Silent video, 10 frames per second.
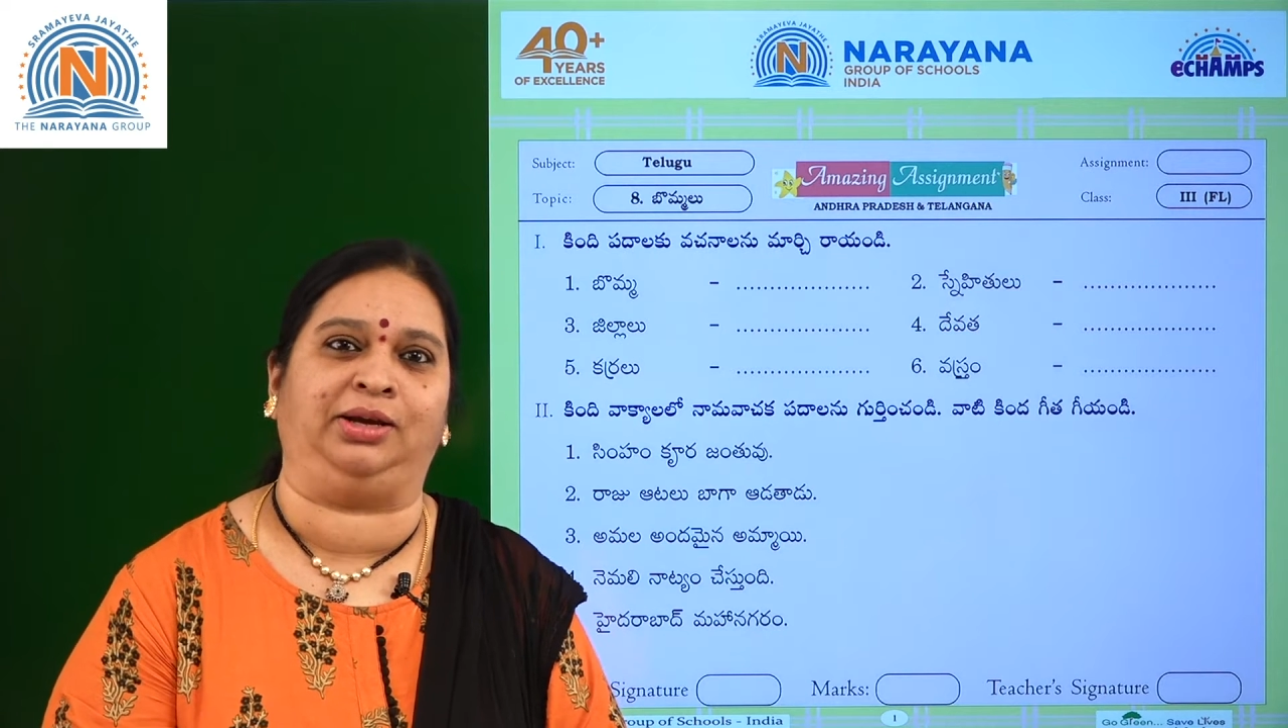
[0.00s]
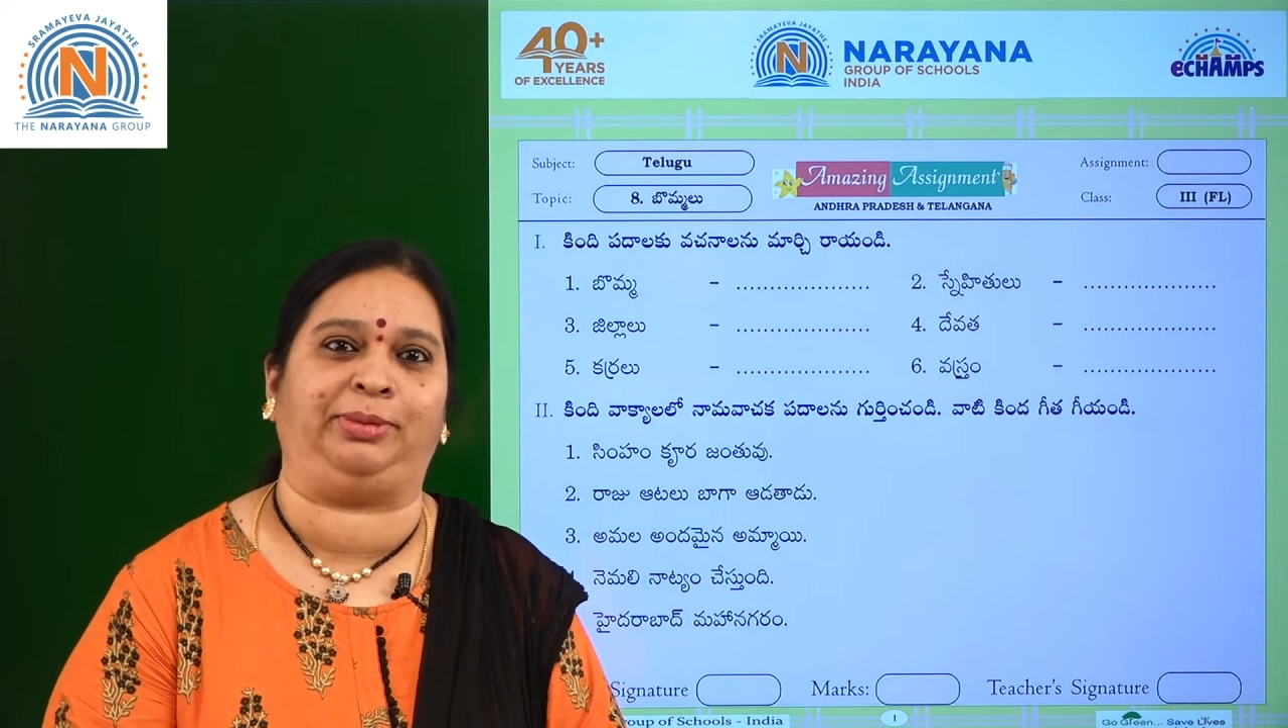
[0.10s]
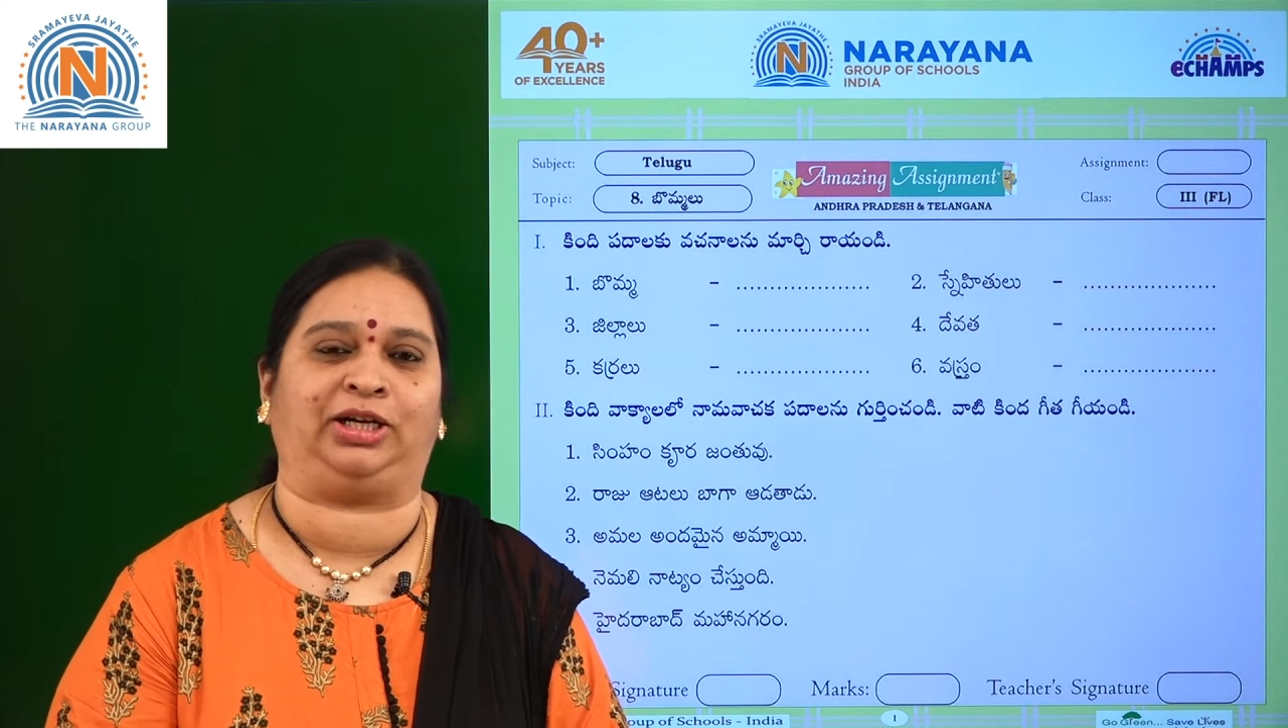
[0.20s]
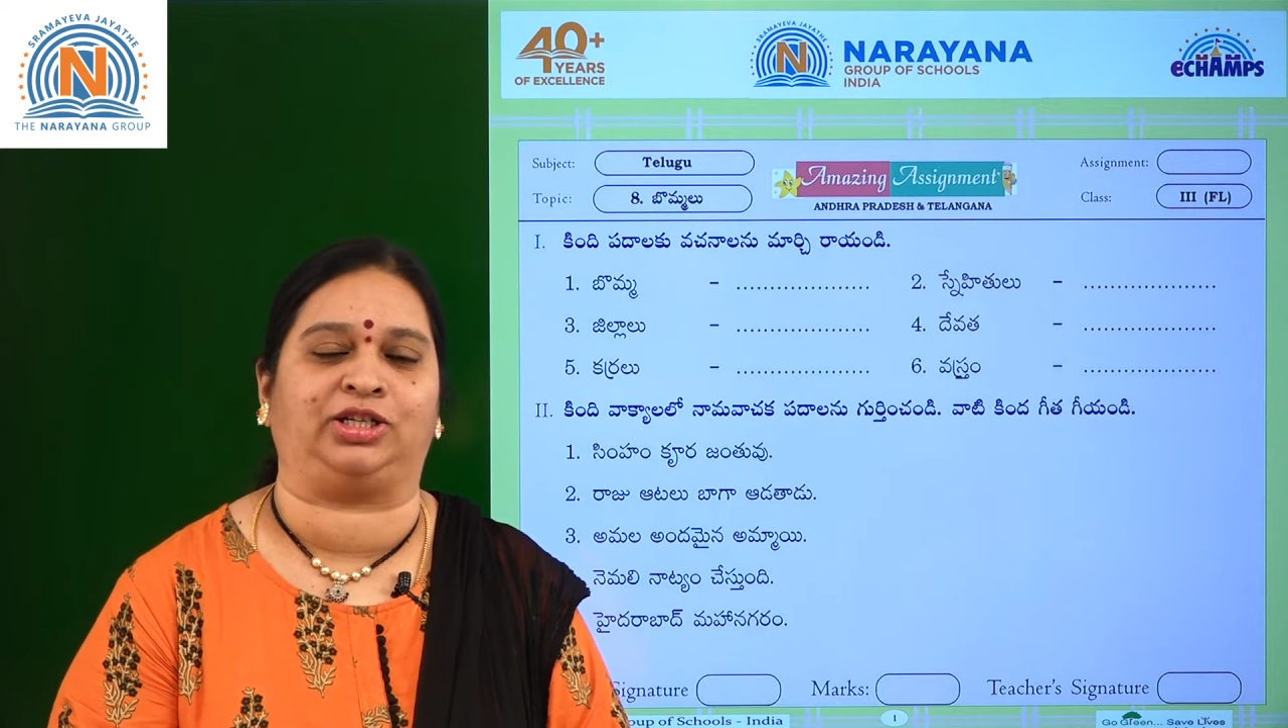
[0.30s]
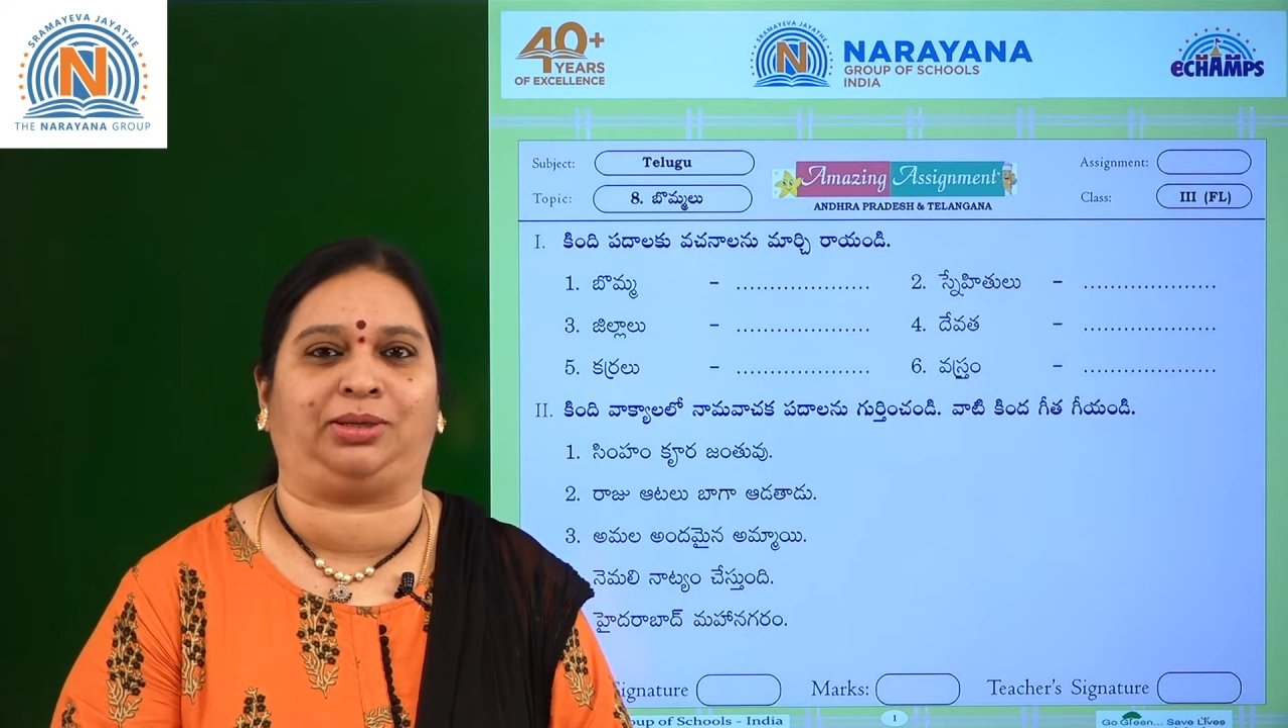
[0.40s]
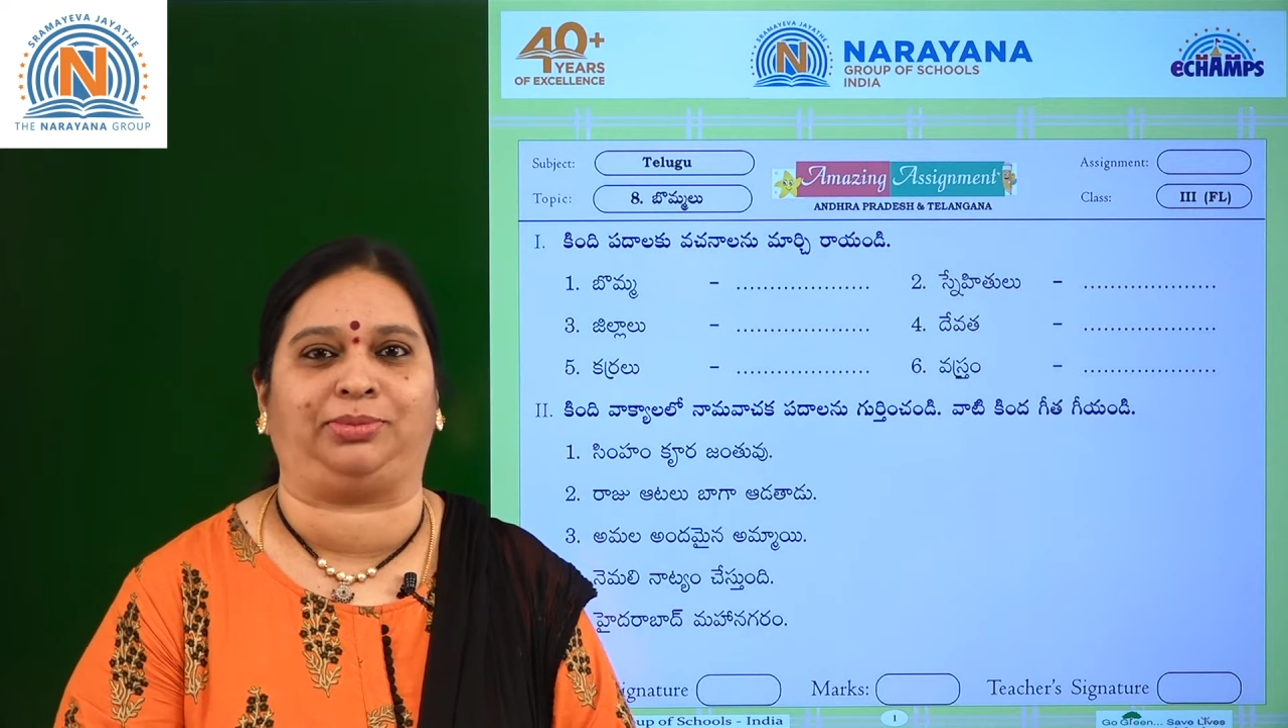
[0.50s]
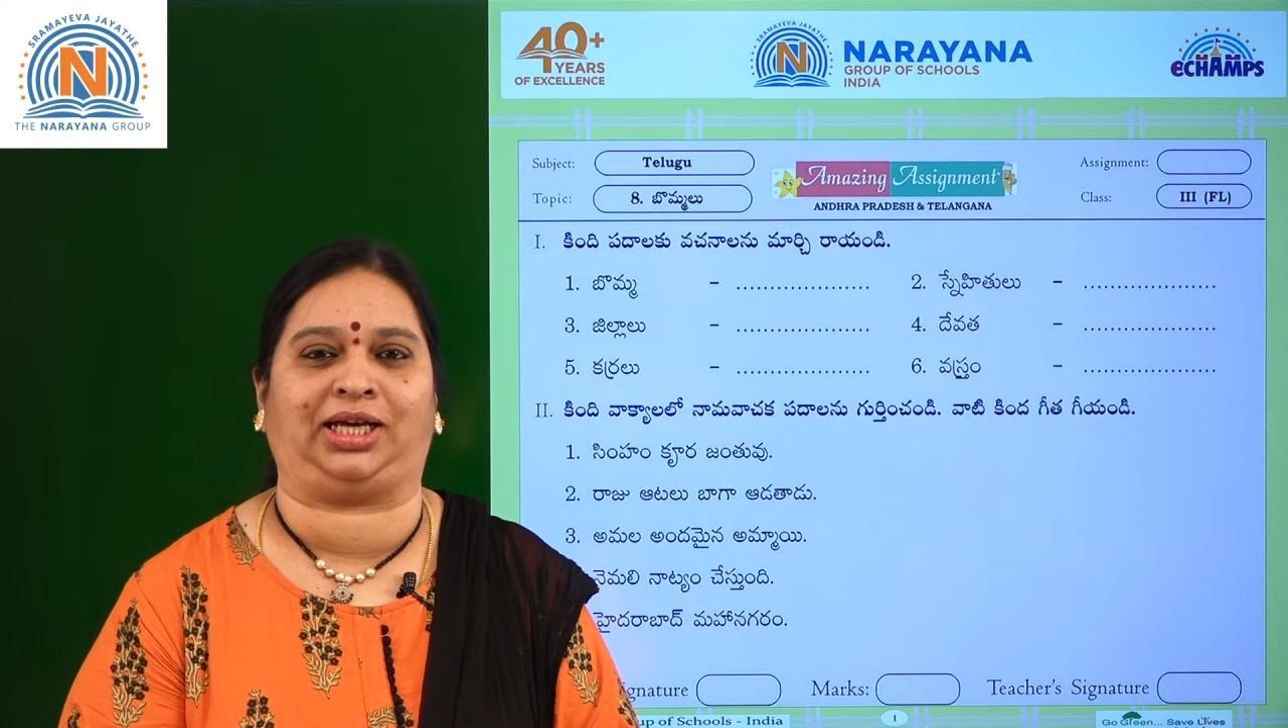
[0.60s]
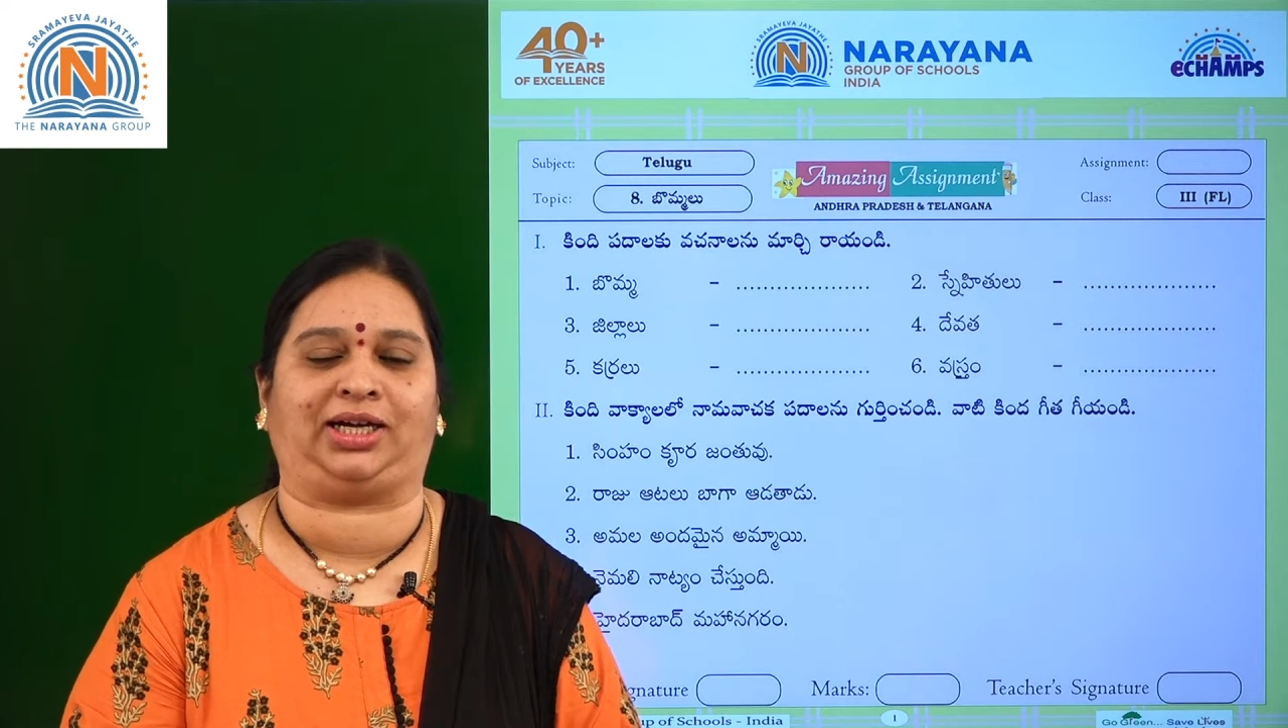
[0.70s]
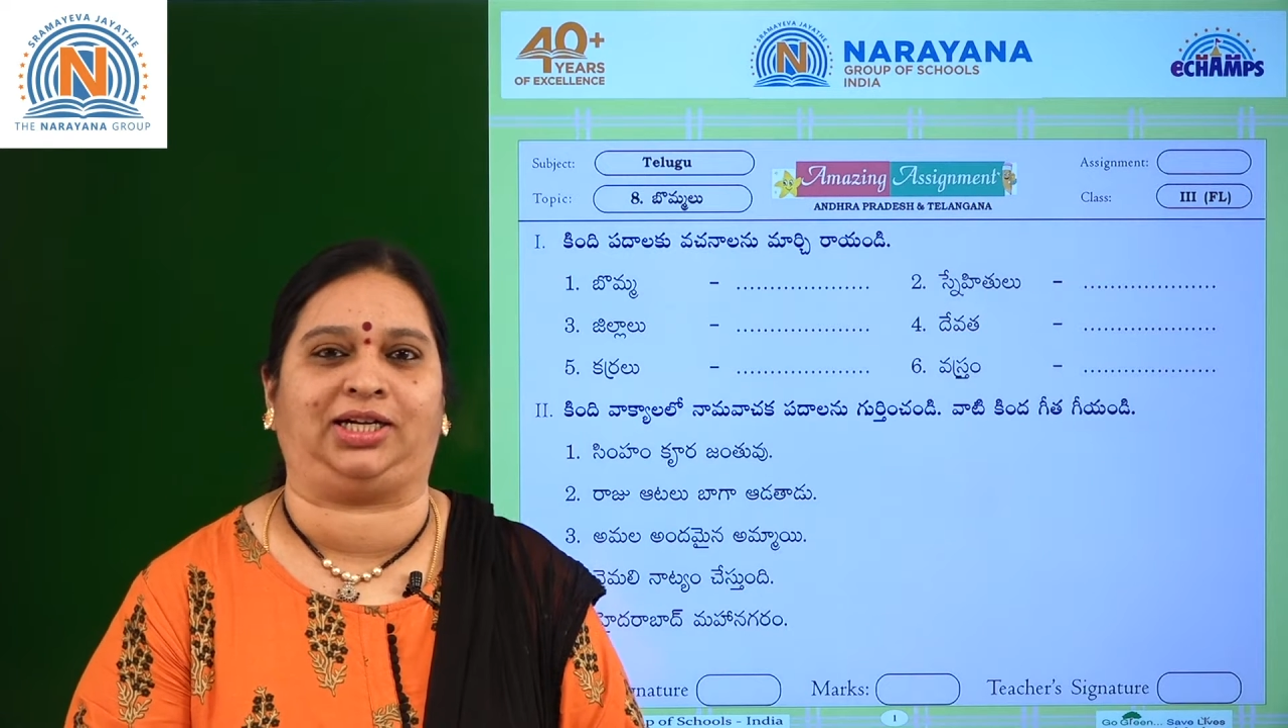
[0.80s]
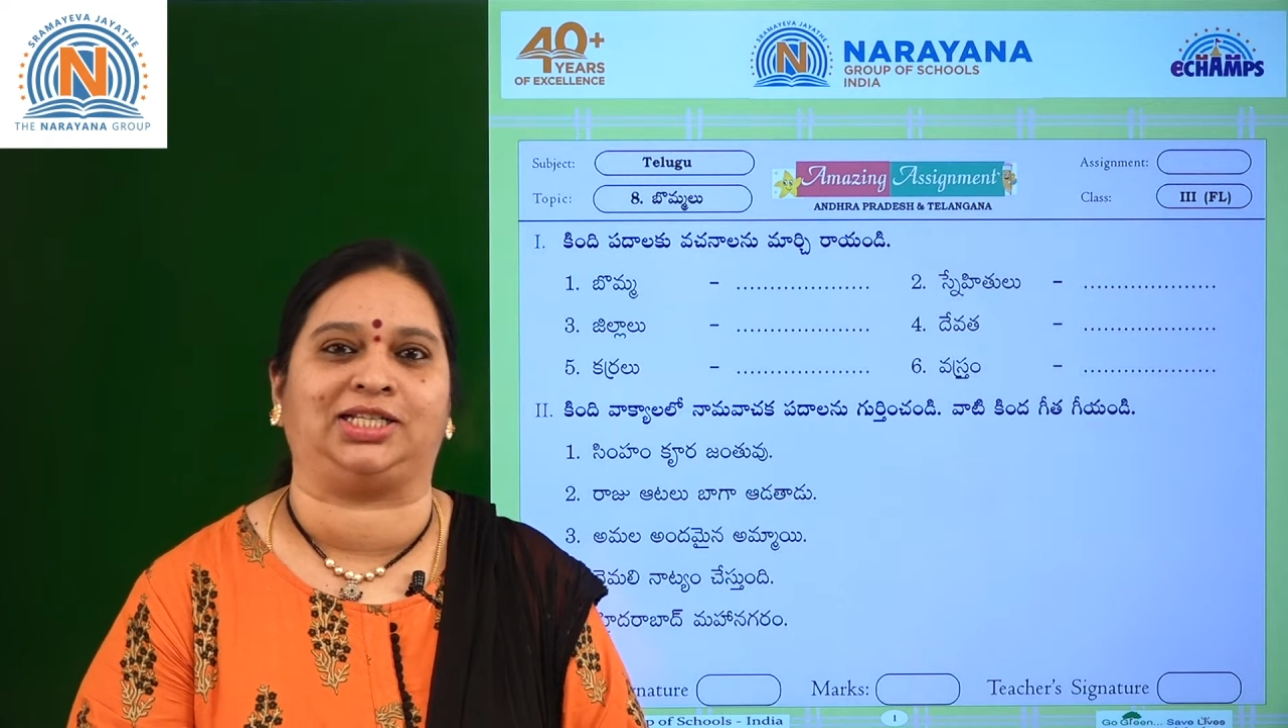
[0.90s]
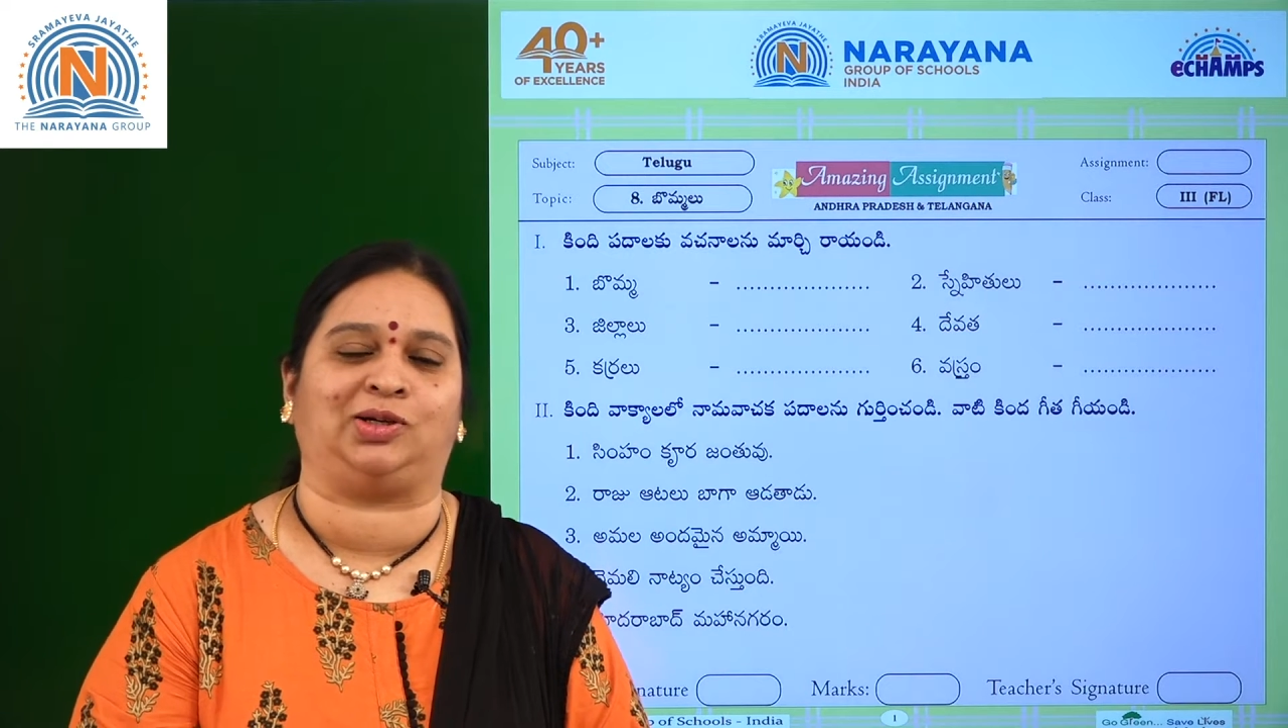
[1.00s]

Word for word: మీకోసం నారాయణ